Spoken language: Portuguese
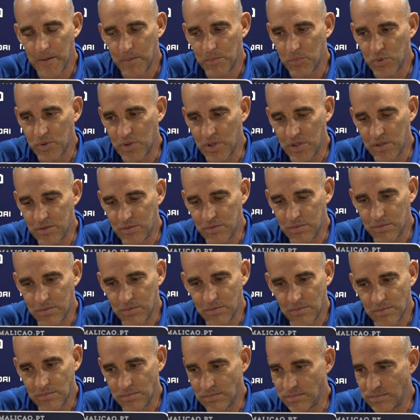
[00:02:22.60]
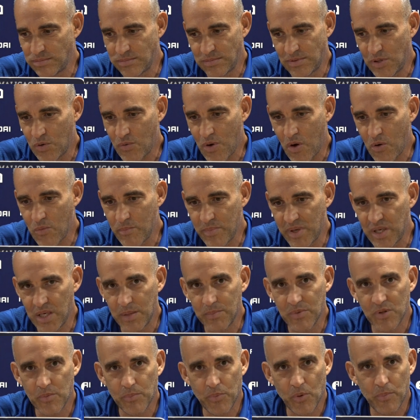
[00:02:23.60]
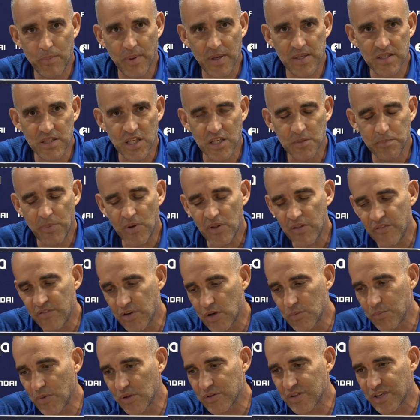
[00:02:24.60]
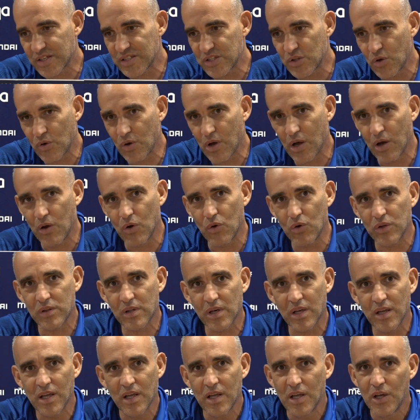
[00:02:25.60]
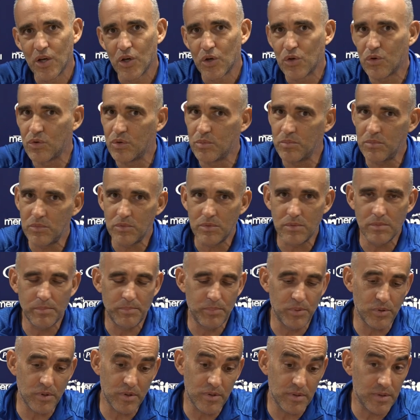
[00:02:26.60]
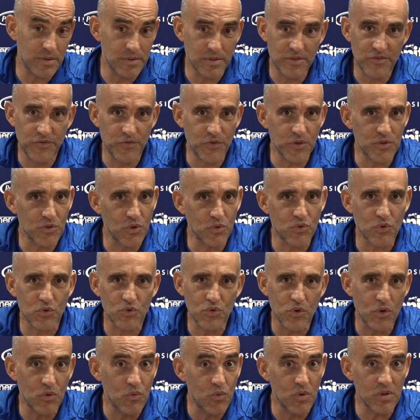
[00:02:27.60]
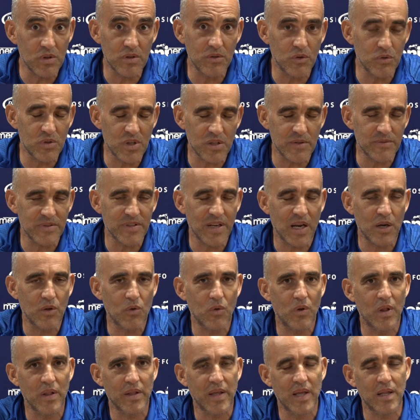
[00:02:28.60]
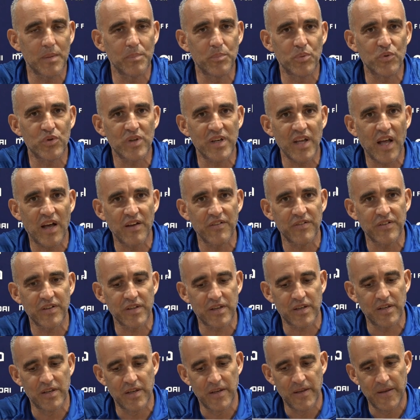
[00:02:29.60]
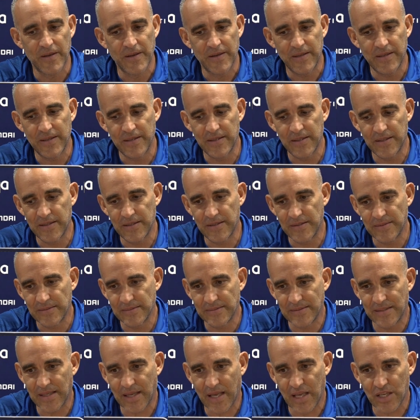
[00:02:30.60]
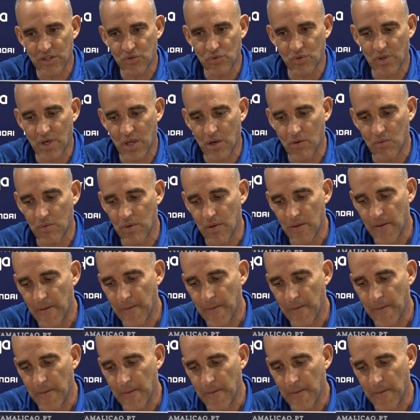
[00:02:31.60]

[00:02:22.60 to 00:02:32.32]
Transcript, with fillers: portanto, não há um mínimo de poupanças. Pode haver uma alteração à outra, como porque se fosse outro jogo com outro adversário qualquer, poderia haver. Eh, de resto, não.